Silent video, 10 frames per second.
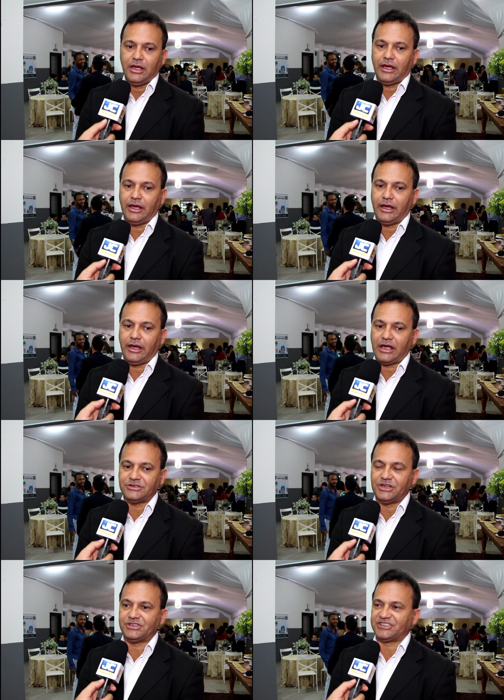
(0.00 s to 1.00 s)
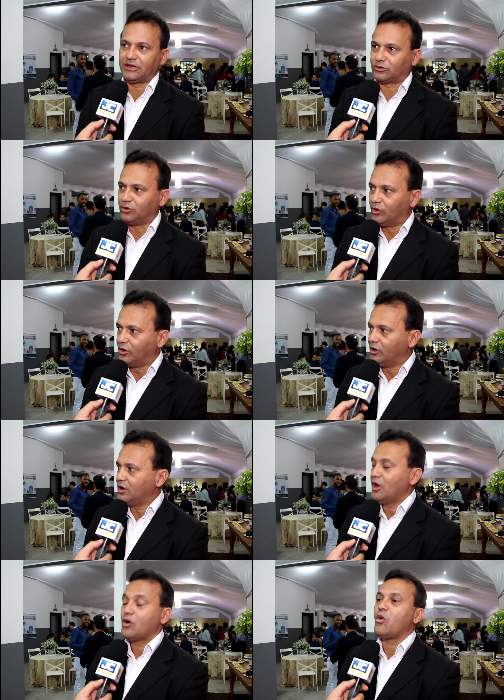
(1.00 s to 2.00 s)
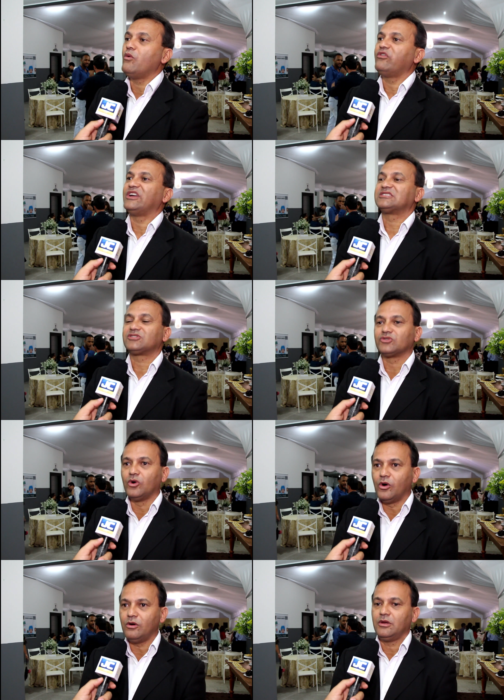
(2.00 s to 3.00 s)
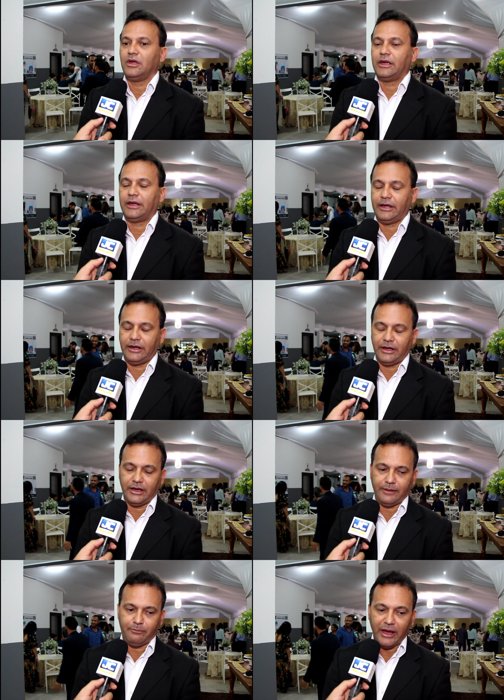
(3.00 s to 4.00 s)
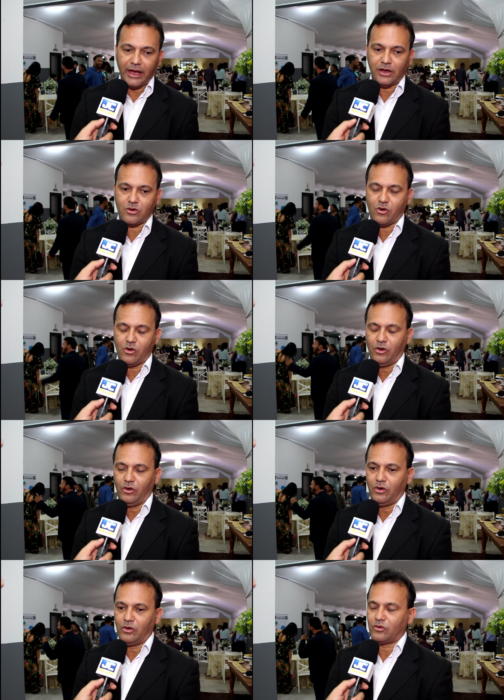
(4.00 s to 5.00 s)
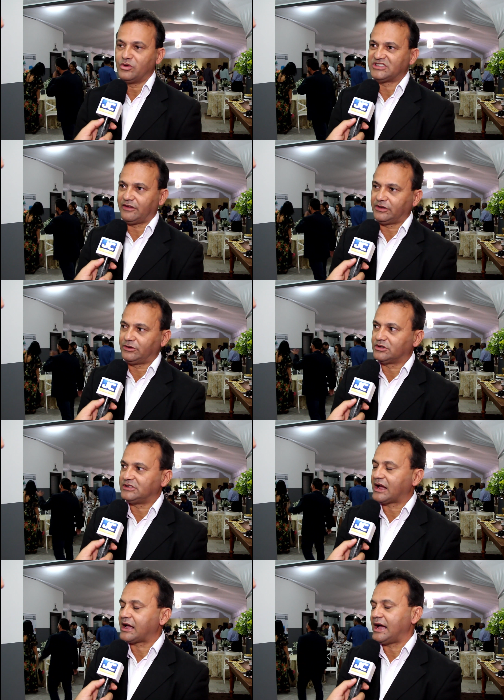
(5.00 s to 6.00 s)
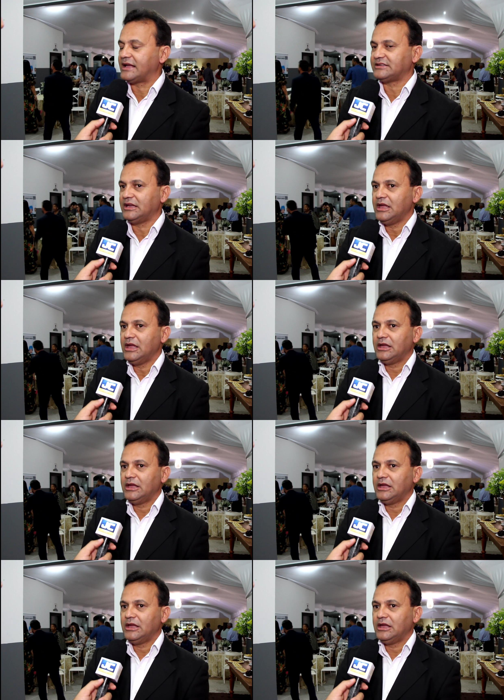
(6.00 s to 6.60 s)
é, a gente sentou, conversou, é, é, bem com, com os servidores da casa.